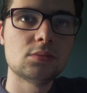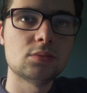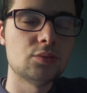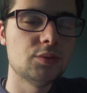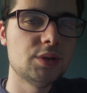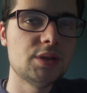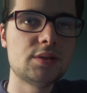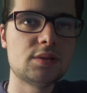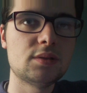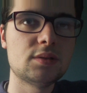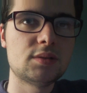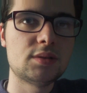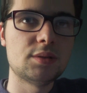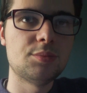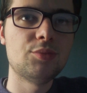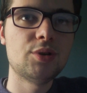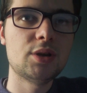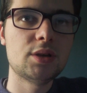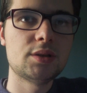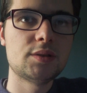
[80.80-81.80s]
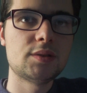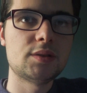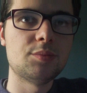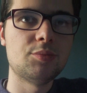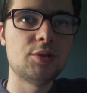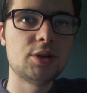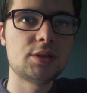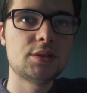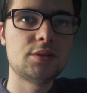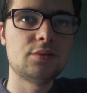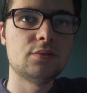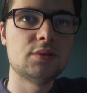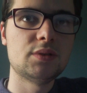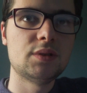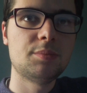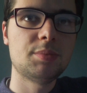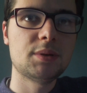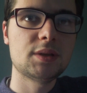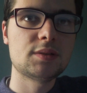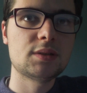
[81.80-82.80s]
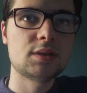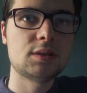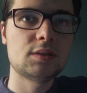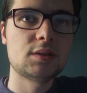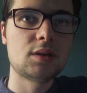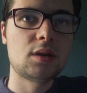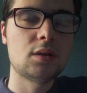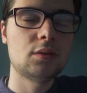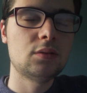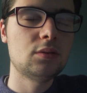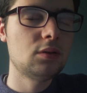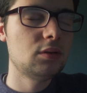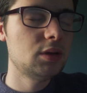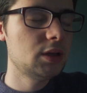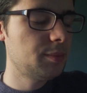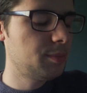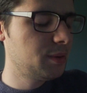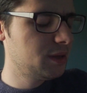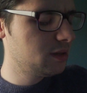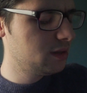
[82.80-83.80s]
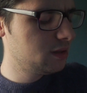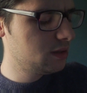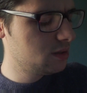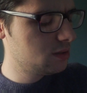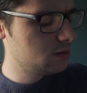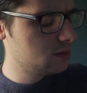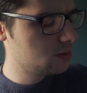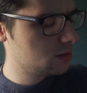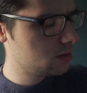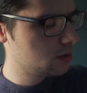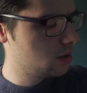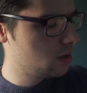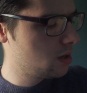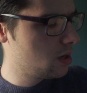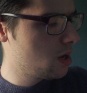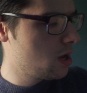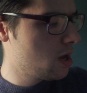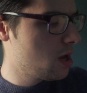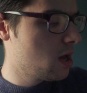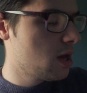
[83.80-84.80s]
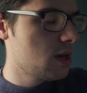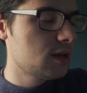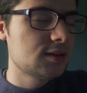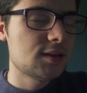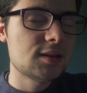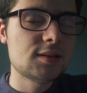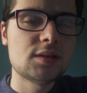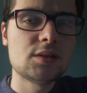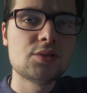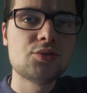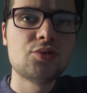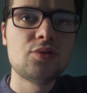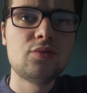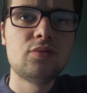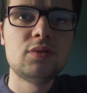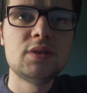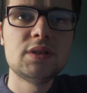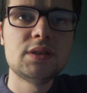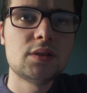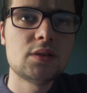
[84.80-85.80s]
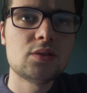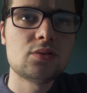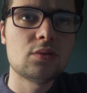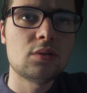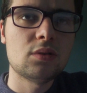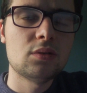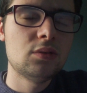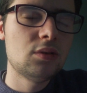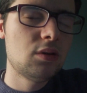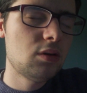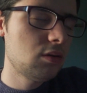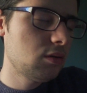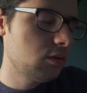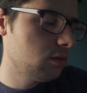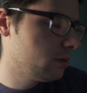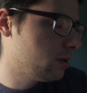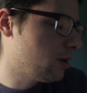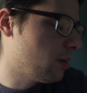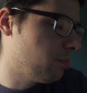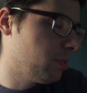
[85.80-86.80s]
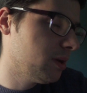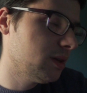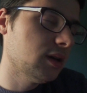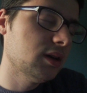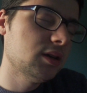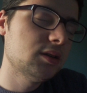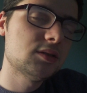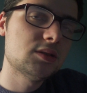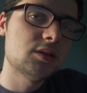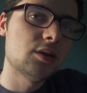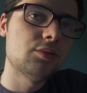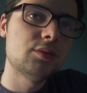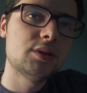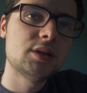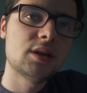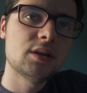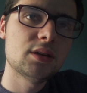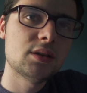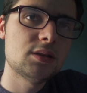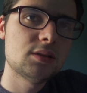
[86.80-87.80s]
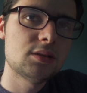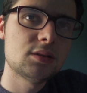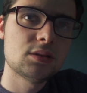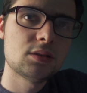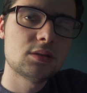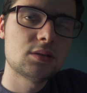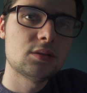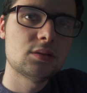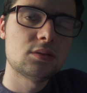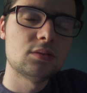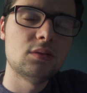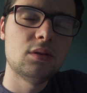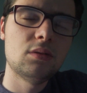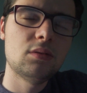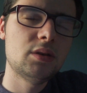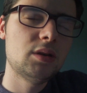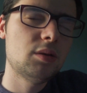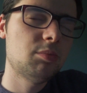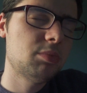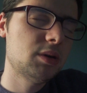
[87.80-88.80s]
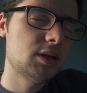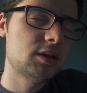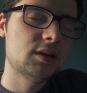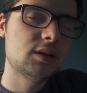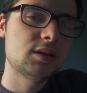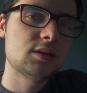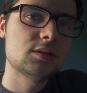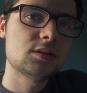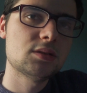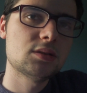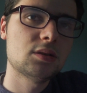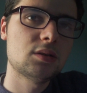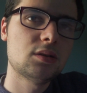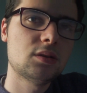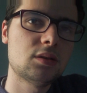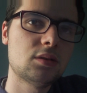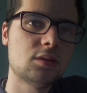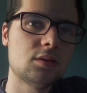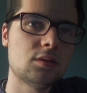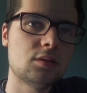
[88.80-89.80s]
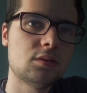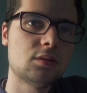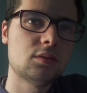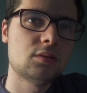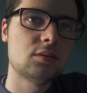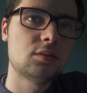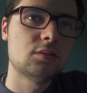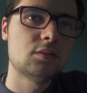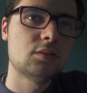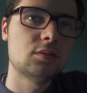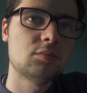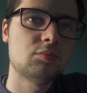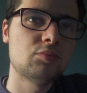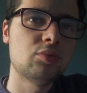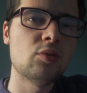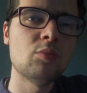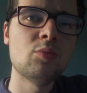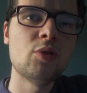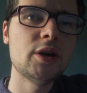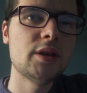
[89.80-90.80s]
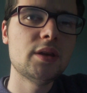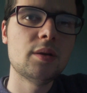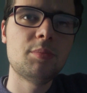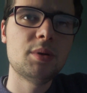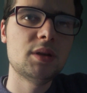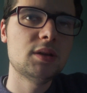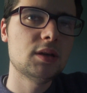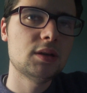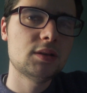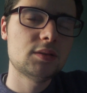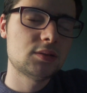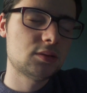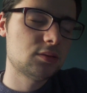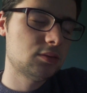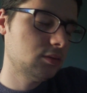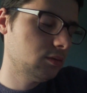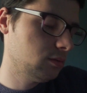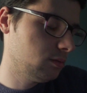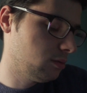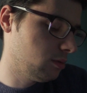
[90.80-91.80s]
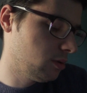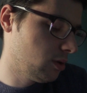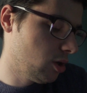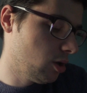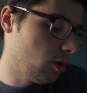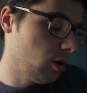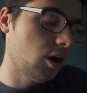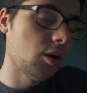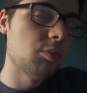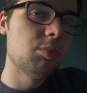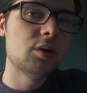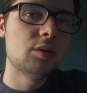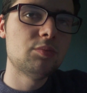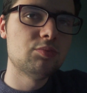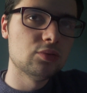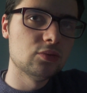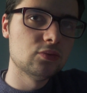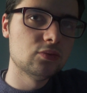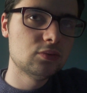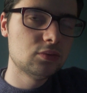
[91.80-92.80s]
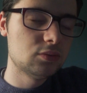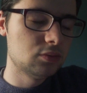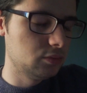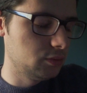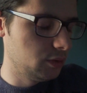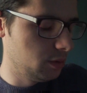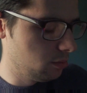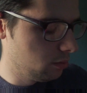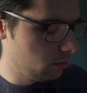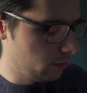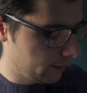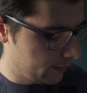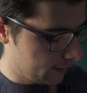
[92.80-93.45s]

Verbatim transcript: Oui, c'est moi, moi qui vous ai prescrit ça. Non, il n'y a pas de risque. Ça, c'est ce que vous lisez sur. Non, il n'y a pas de risque, il n'y a aucun risque. Non, il n'y a pas de risque. Pour moi, il n'y a pas de risque. Après, pour vous, vous débrouillez.